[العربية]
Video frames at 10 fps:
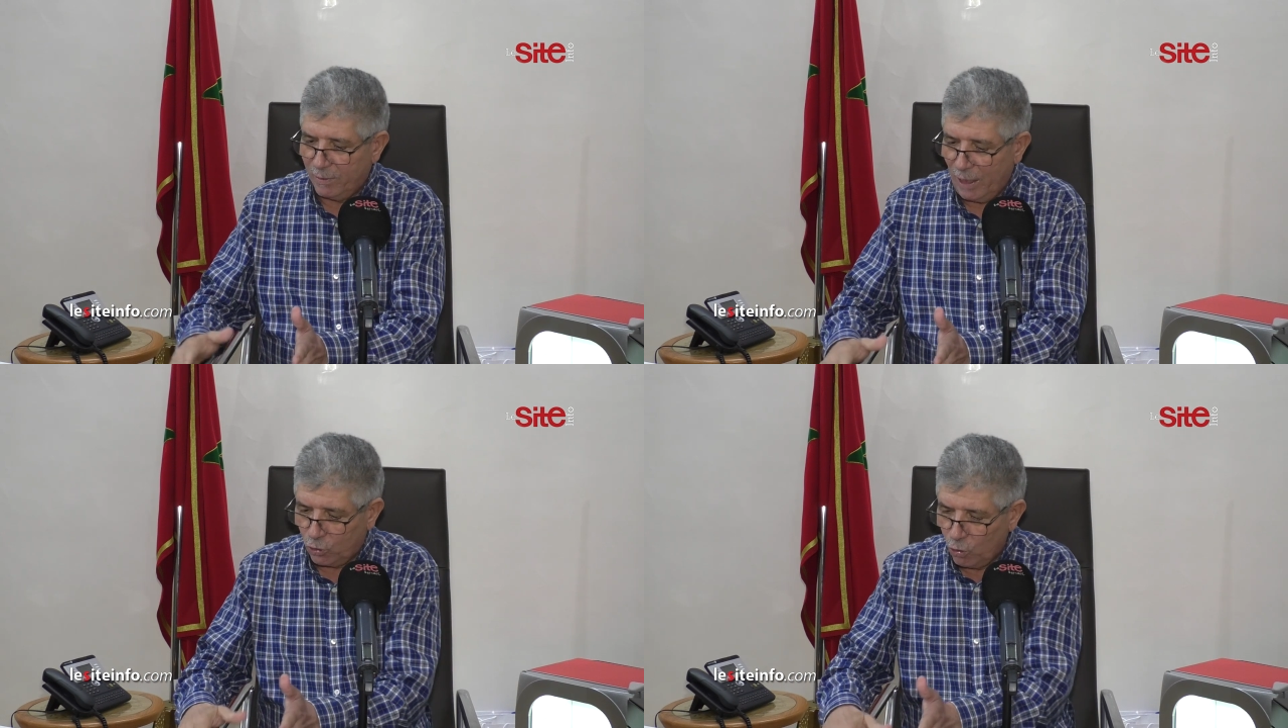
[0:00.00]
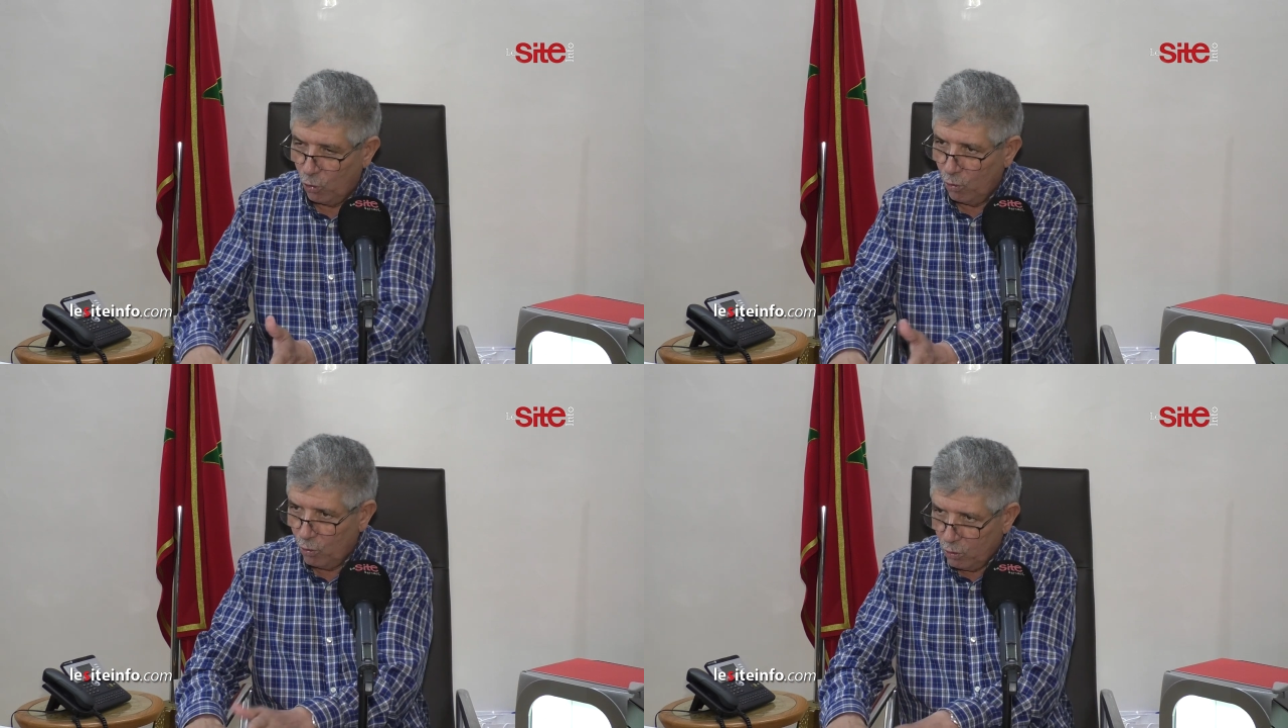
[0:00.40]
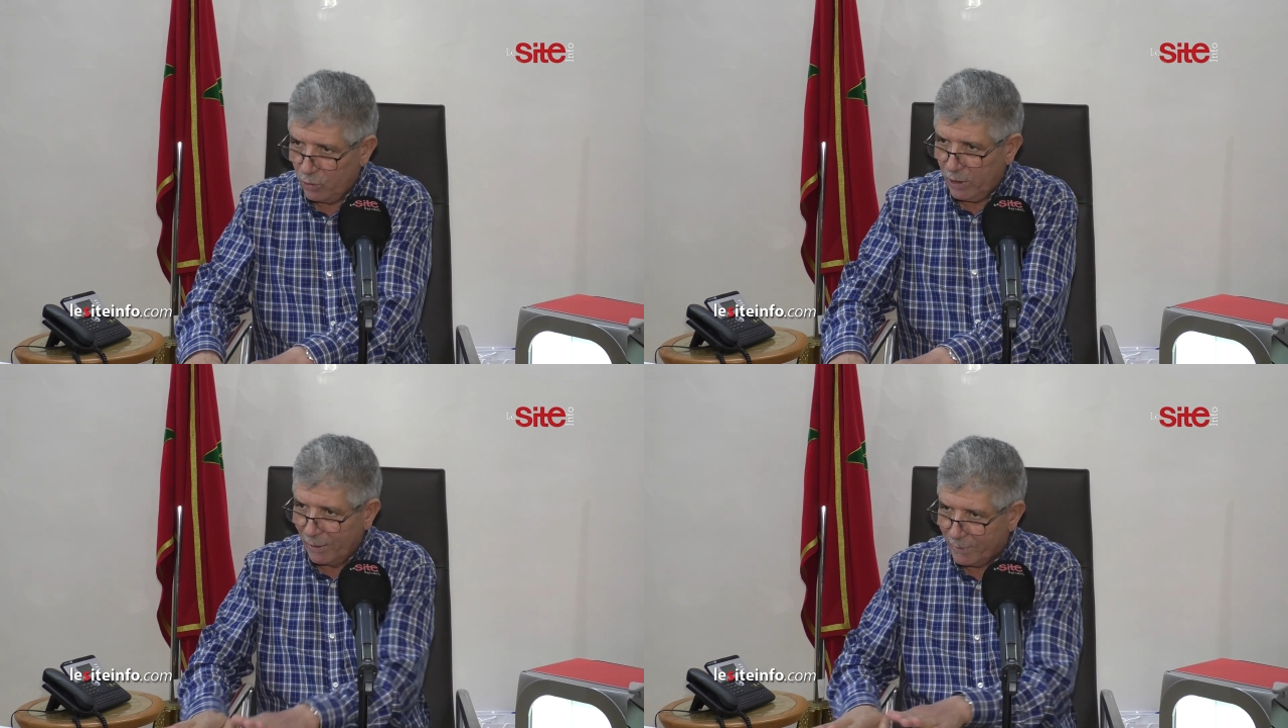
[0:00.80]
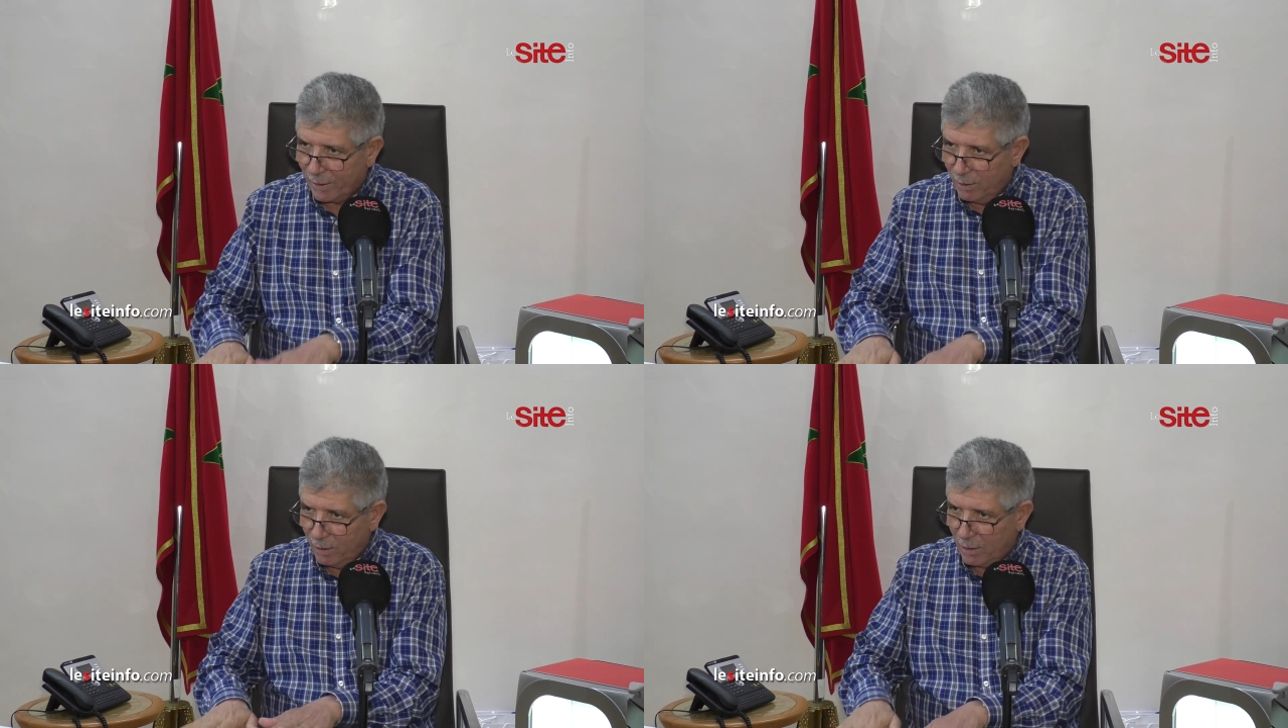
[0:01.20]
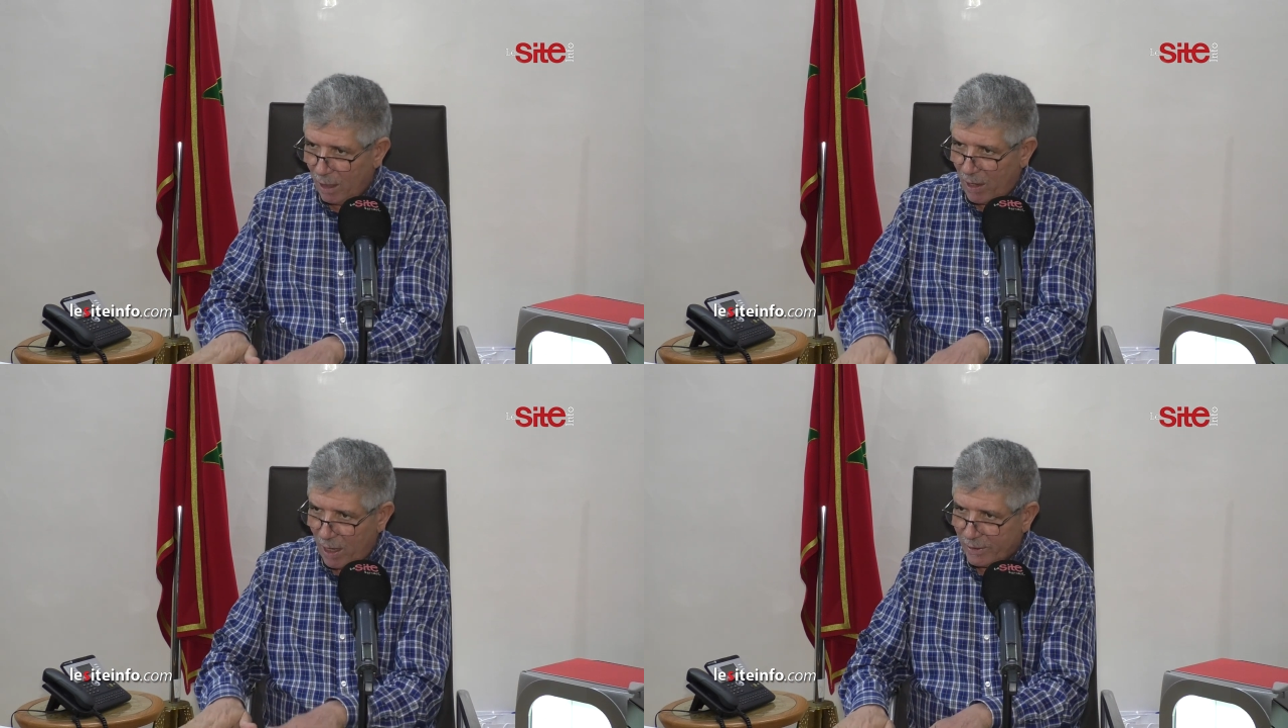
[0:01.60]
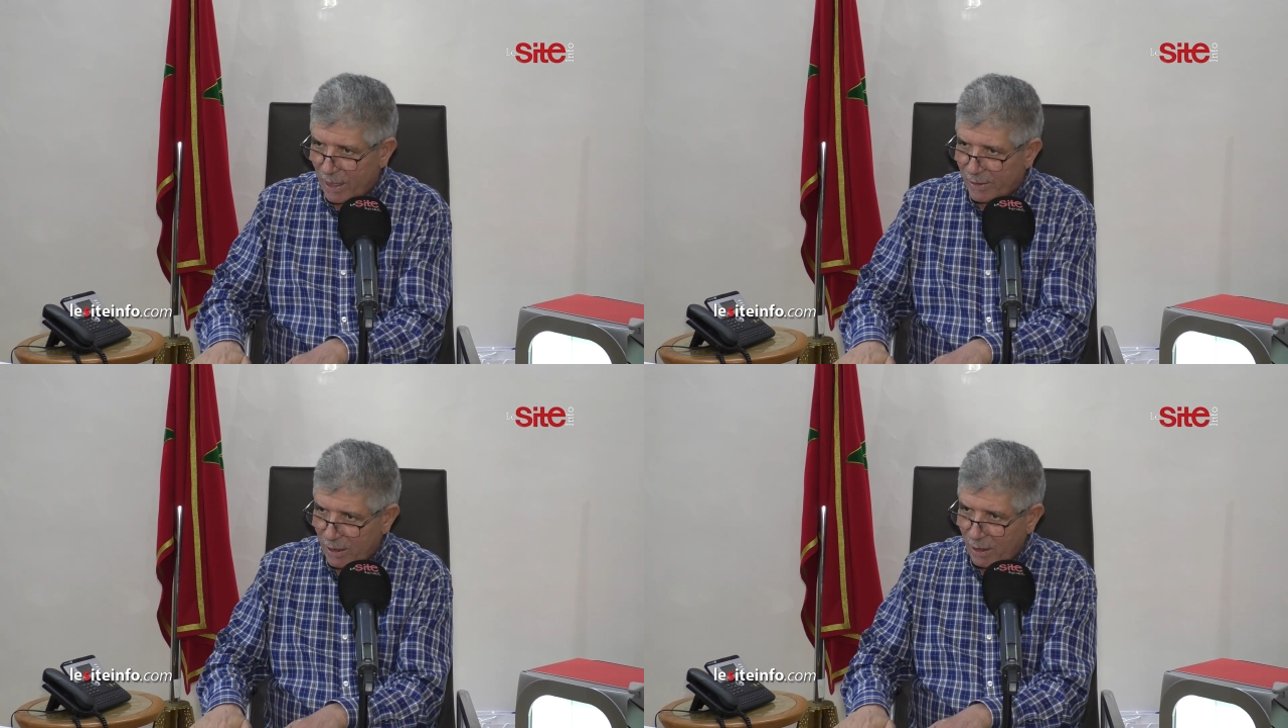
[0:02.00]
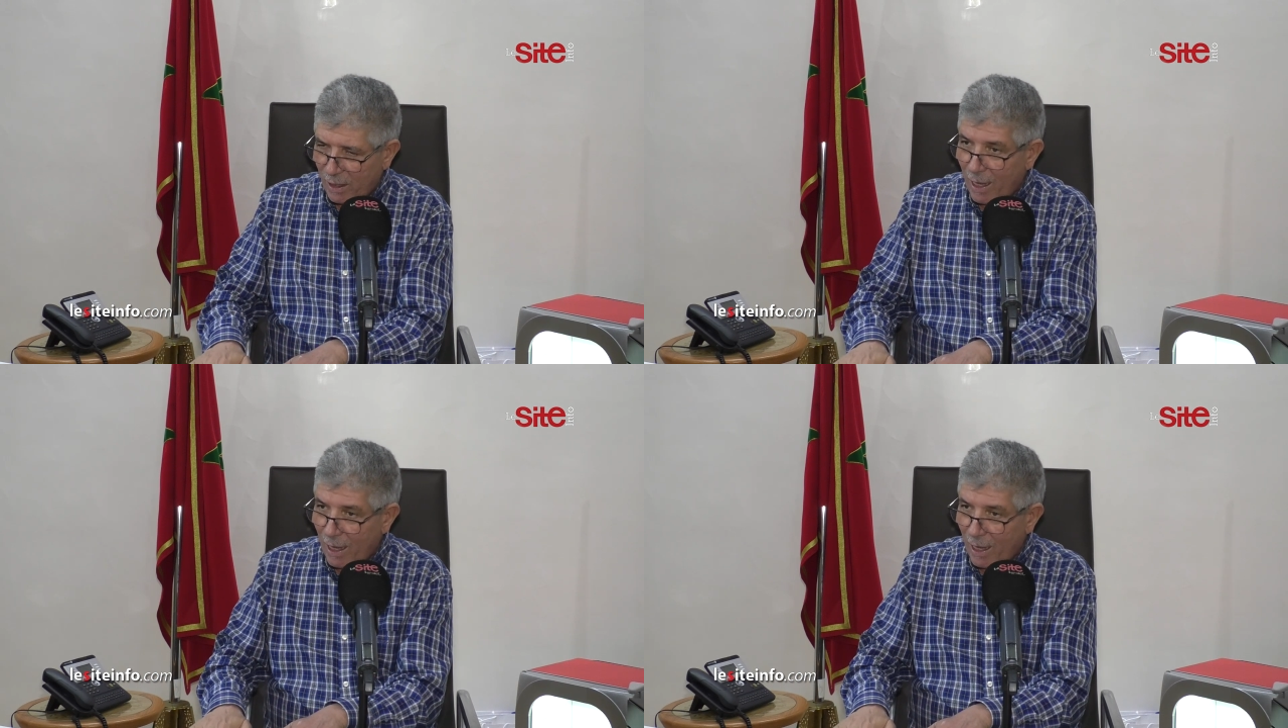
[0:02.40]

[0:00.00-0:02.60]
تحطوا تحط هذا النظام الاساسي